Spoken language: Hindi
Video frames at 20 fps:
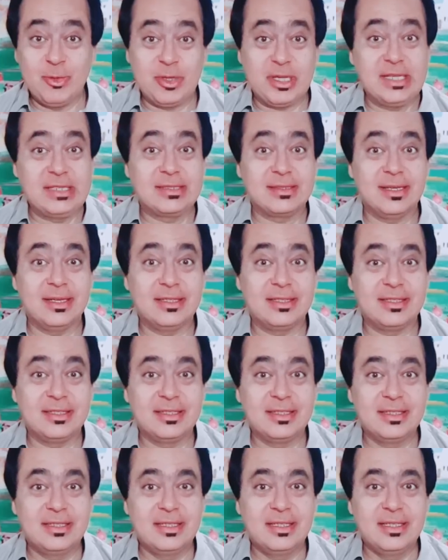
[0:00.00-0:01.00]
के उनके साथ
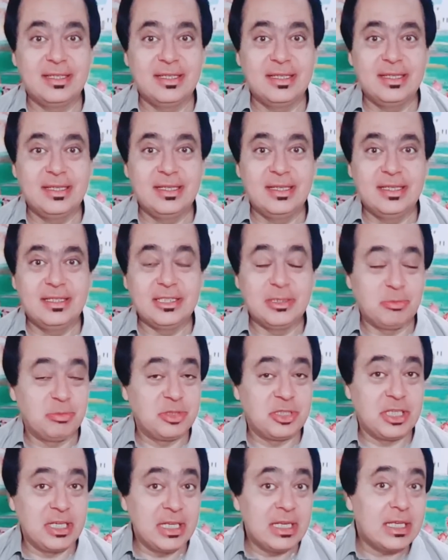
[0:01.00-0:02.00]
जब
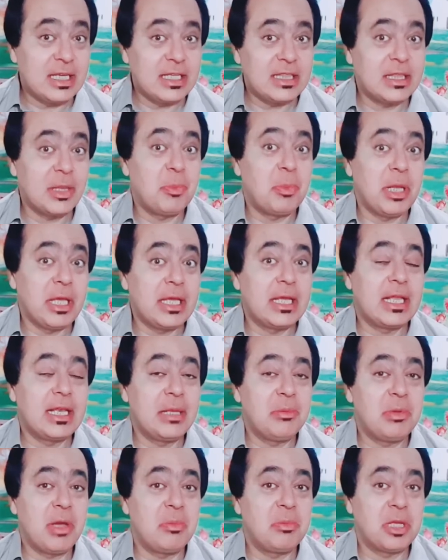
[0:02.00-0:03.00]
दीन की तबलीग के
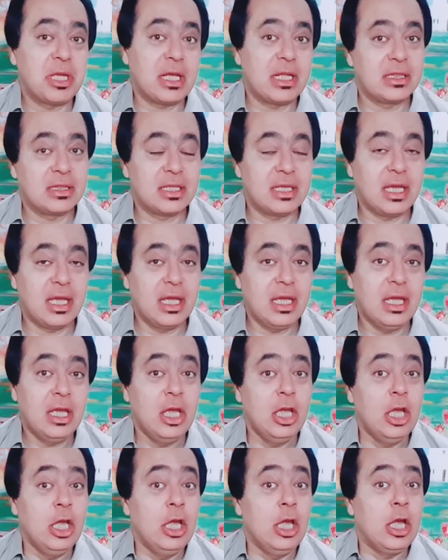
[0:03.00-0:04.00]
लिए भी अब निकलते हैं
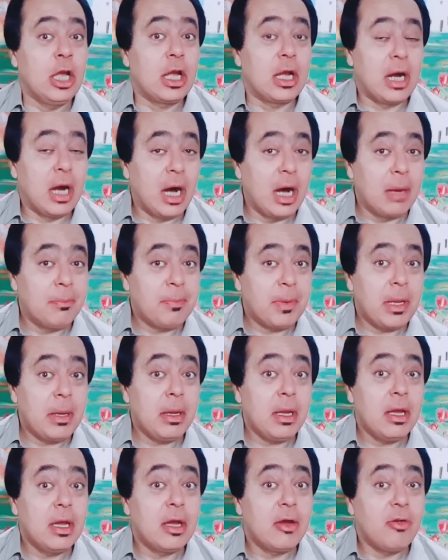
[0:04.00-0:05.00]
कहाँ पे